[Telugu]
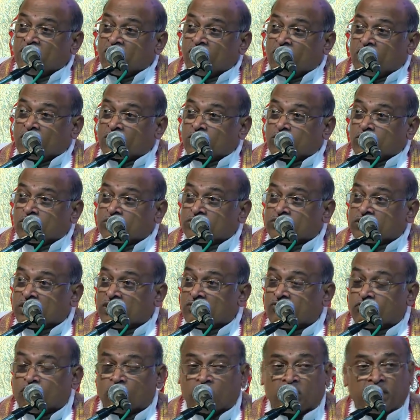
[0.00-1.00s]
వన్ టూ త్రీ
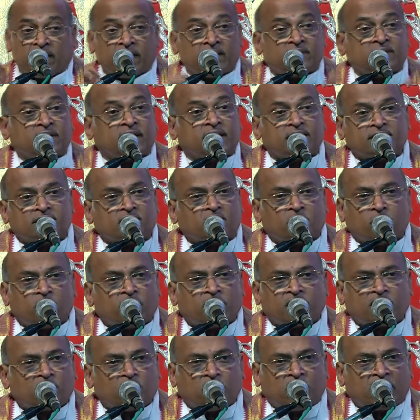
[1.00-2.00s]
ఫోర్ ఈ దరిద్రపు
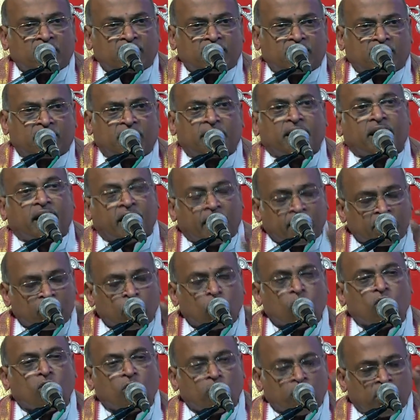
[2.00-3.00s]
మాటలు మాట్లాడకండి హరి
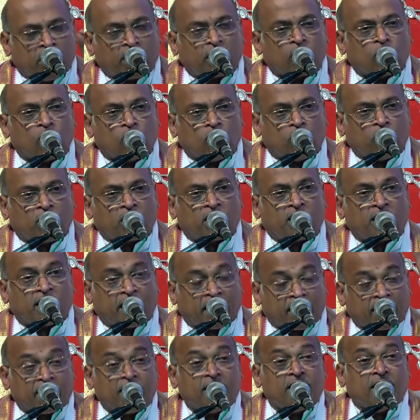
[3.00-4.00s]
ఓం హరి ఓం అనండి
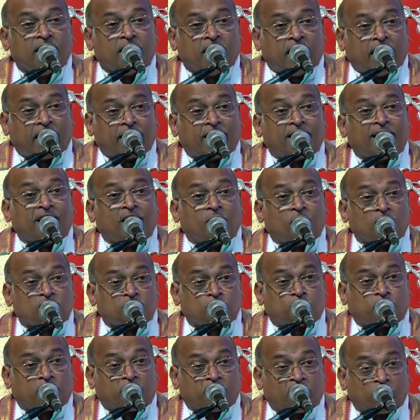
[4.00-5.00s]
హరి
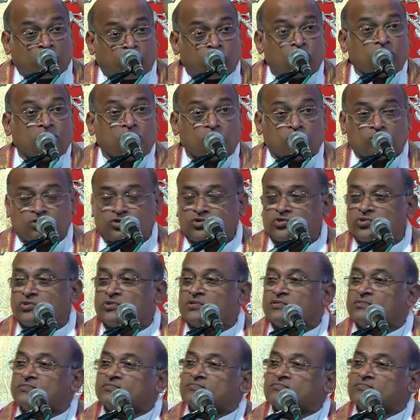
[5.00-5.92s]
హరినామస్మరణ పుణ్యం వస్తుంది